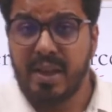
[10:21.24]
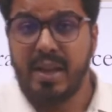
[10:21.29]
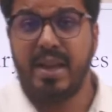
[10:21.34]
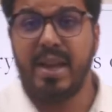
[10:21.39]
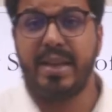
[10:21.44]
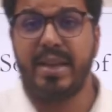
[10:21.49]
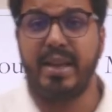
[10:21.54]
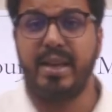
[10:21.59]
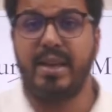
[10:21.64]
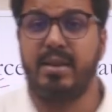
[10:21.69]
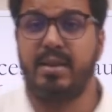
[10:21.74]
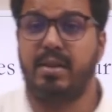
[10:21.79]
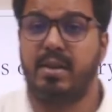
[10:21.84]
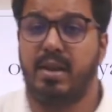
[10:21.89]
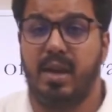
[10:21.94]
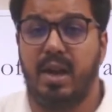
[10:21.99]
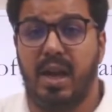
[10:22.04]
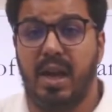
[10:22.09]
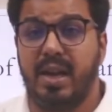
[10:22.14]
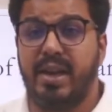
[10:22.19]
लेकिन
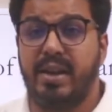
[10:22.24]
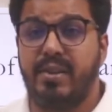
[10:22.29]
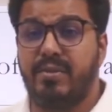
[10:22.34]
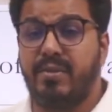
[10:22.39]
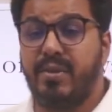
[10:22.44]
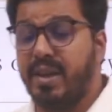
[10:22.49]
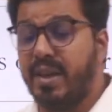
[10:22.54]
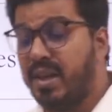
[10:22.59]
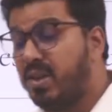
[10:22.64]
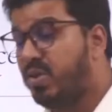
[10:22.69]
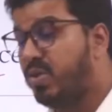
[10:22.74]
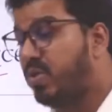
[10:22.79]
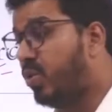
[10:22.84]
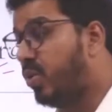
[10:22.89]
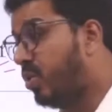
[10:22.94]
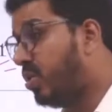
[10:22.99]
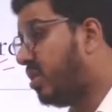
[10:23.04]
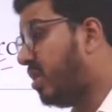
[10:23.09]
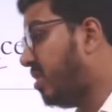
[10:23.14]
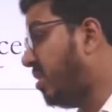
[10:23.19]
अगर वही
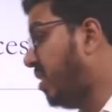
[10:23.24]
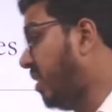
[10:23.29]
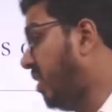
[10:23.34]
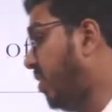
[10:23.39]
सोर्स किसी